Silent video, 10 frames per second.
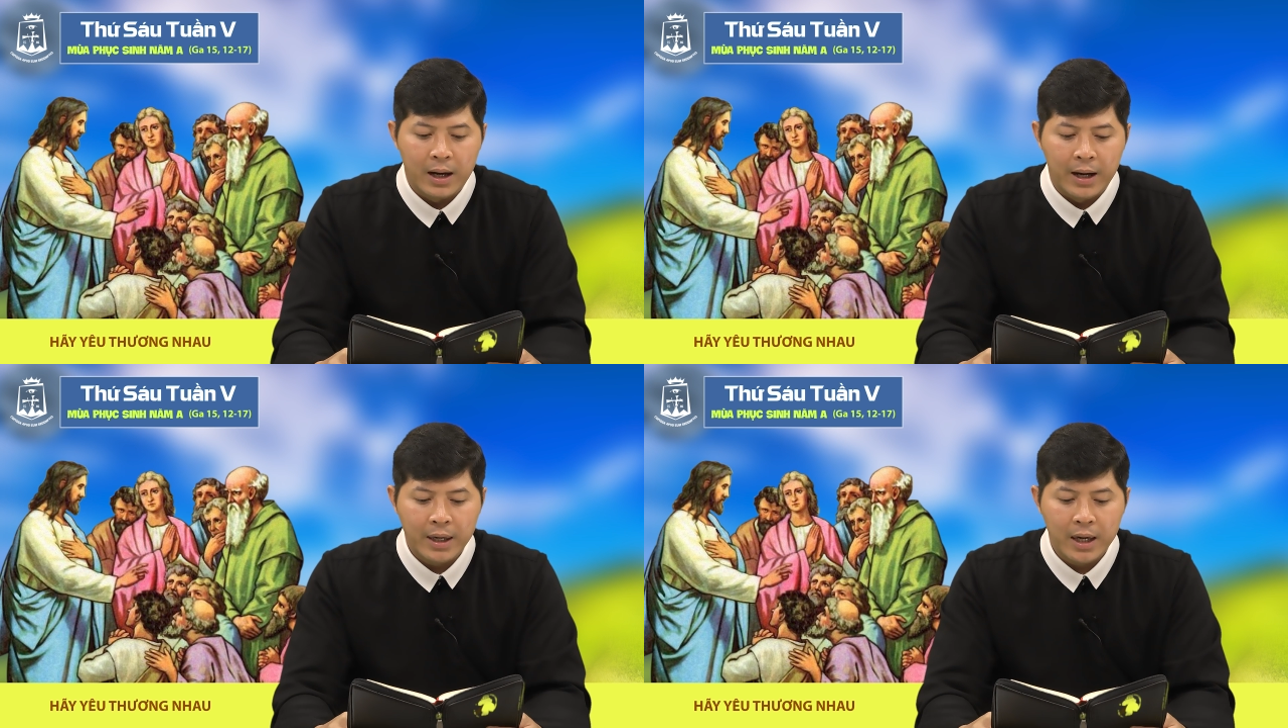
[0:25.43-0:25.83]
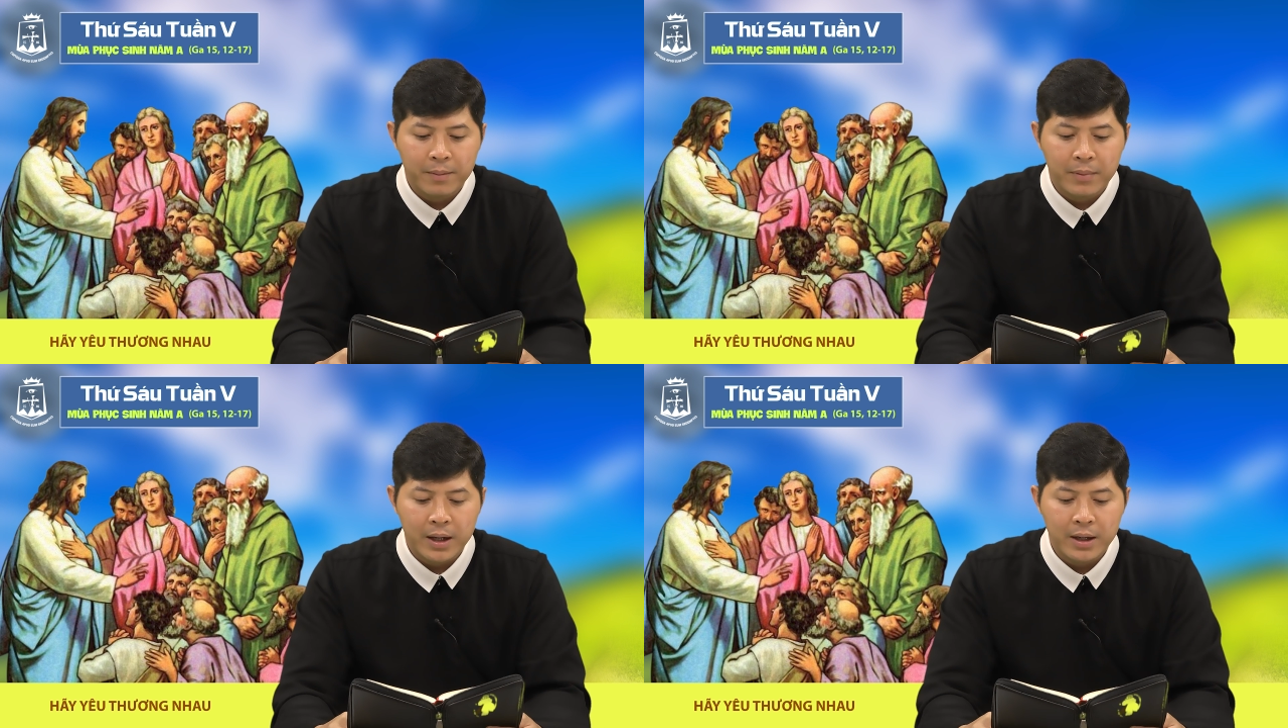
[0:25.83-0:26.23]
anh
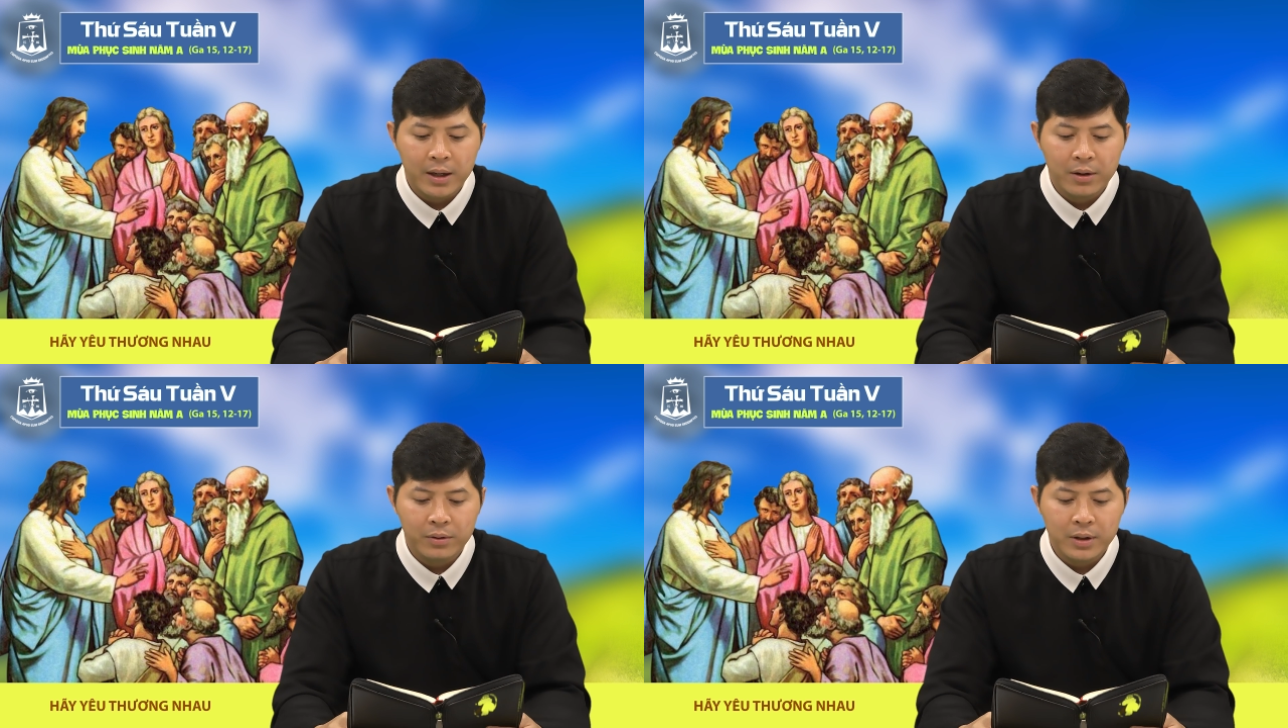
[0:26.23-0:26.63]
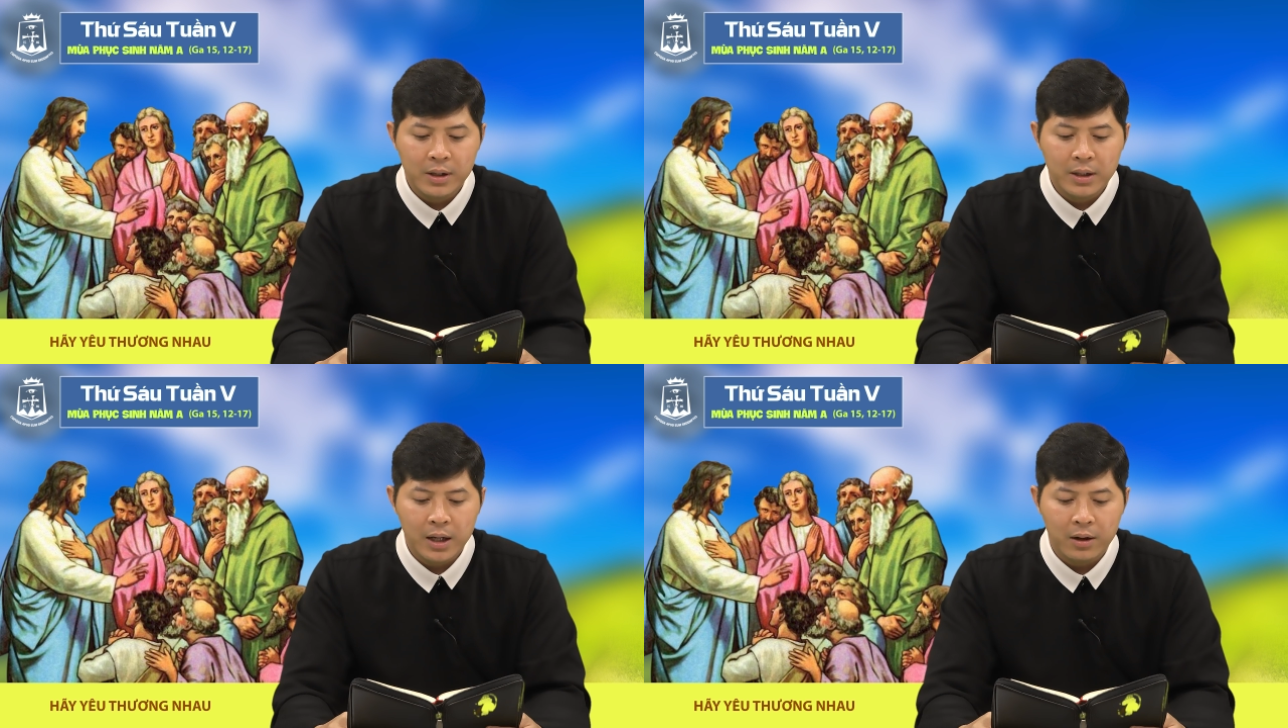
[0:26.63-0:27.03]
em hãy yêu
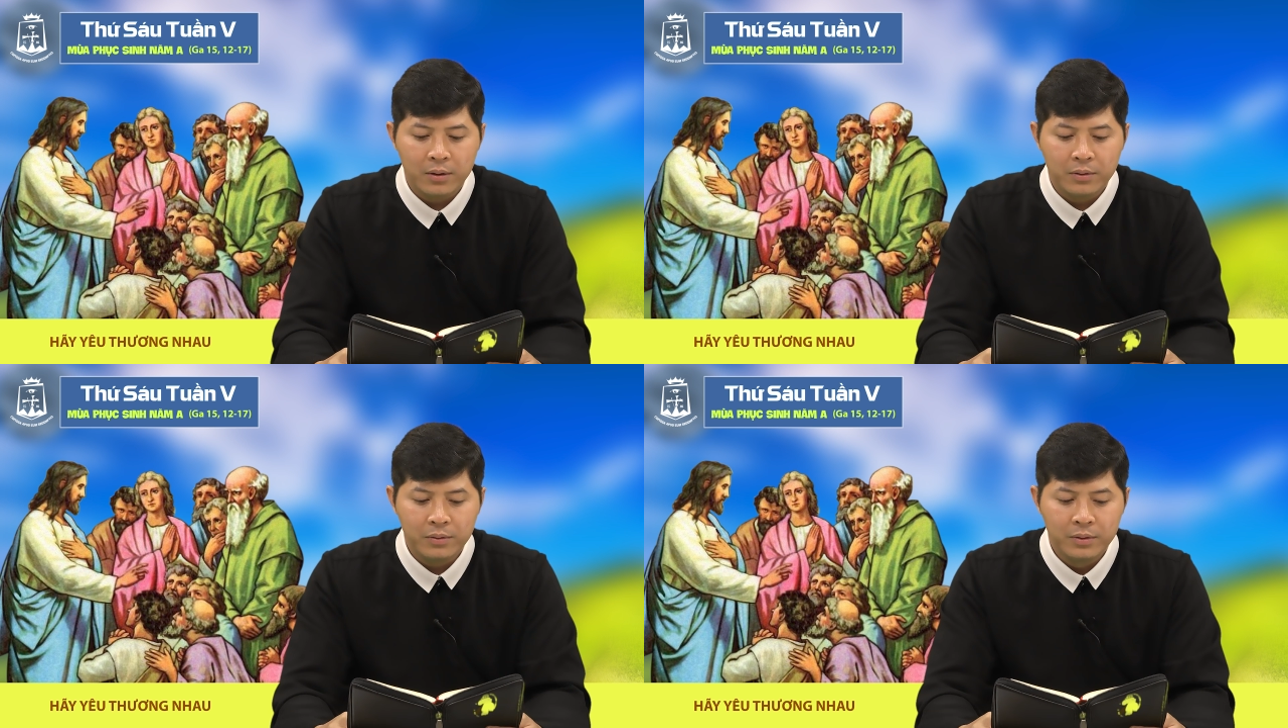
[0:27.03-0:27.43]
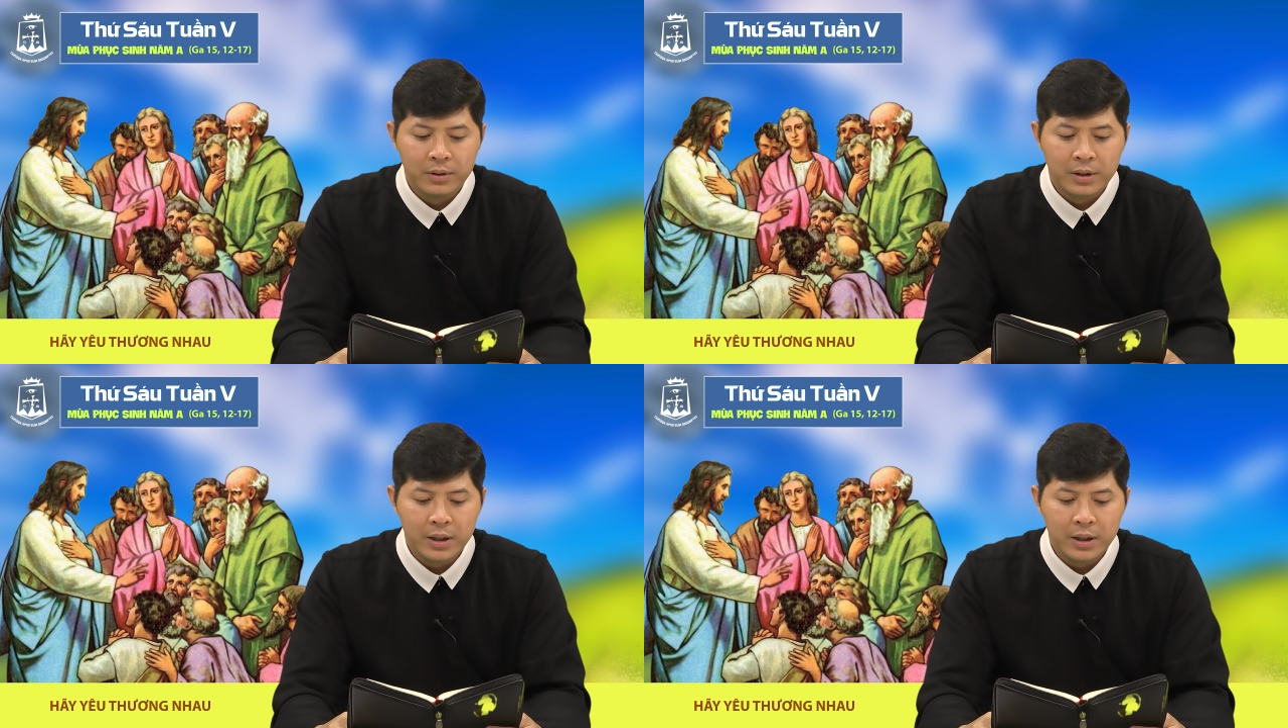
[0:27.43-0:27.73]
thương nhau